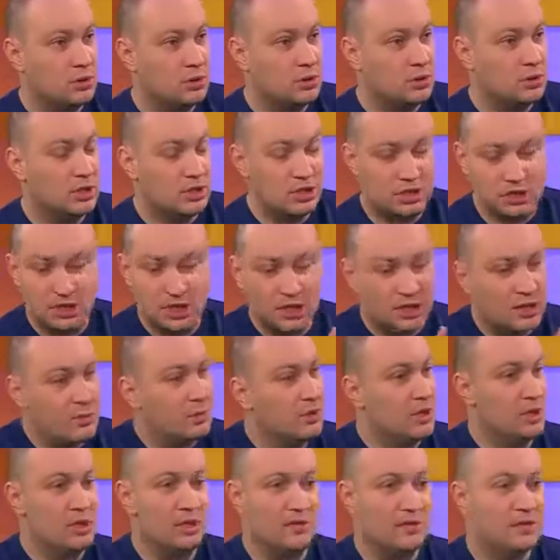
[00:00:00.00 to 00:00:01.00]
значит, дело
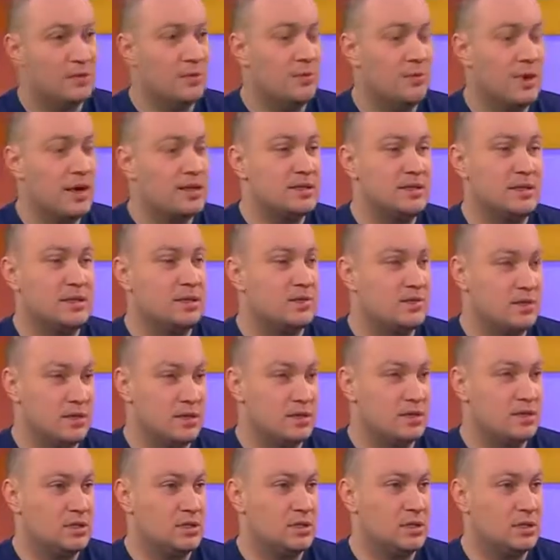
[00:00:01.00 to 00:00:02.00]
было не в Донбассе, не в
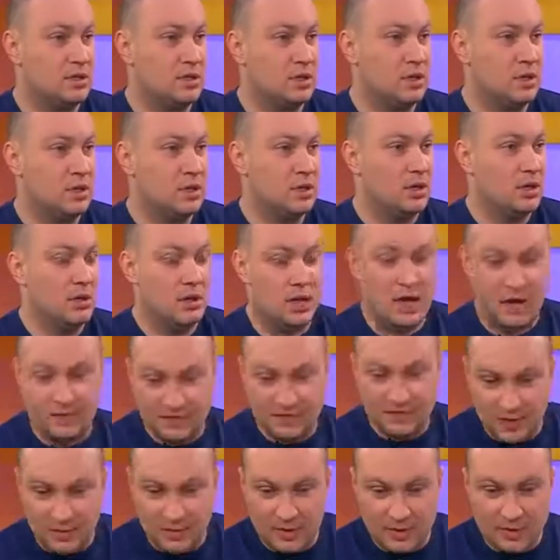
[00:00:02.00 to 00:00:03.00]
России, а
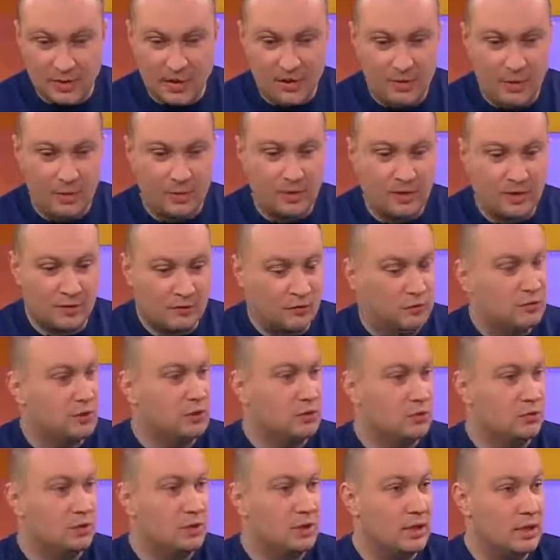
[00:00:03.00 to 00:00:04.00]
вся проблема была внутри
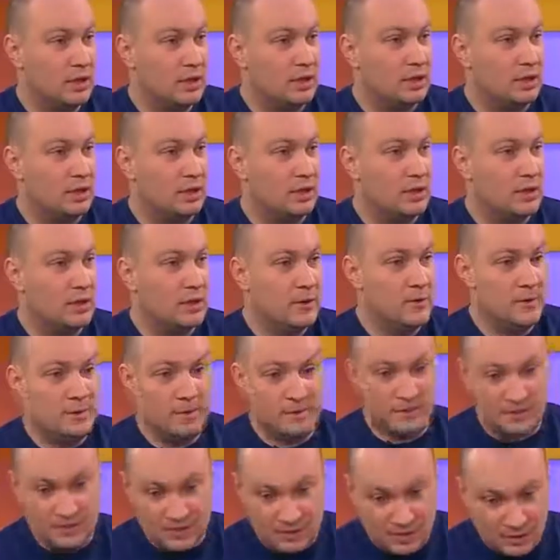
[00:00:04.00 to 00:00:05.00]
Украины –
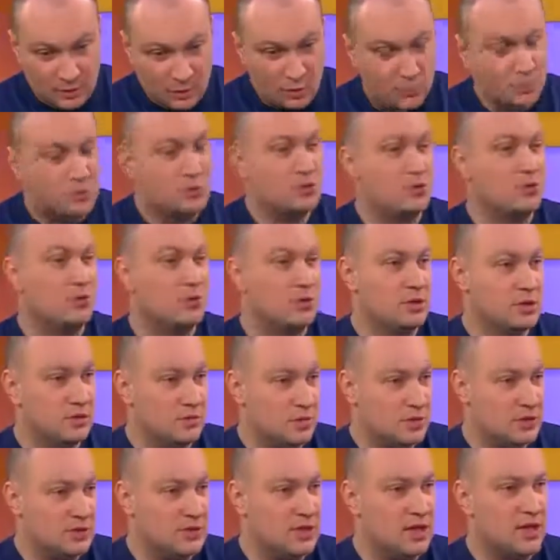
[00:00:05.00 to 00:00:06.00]
из-за коррупционных
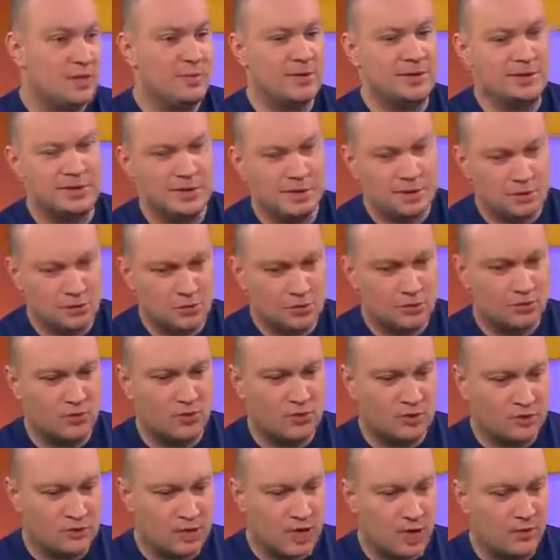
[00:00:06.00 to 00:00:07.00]
своих схем, из-за отсутствия
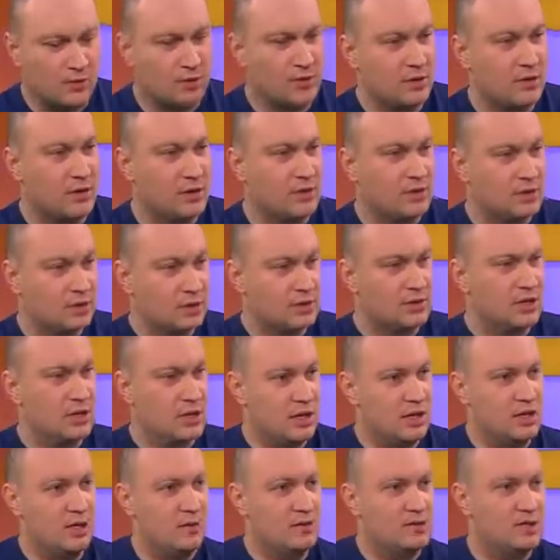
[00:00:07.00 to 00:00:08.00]
здравой так Донбассом
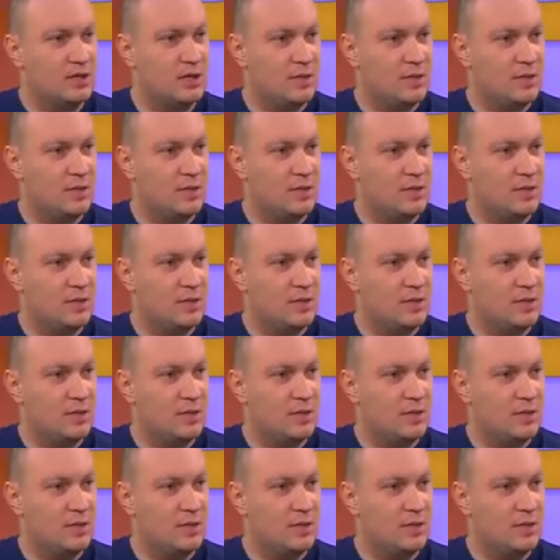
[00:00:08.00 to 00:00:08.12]
это, может,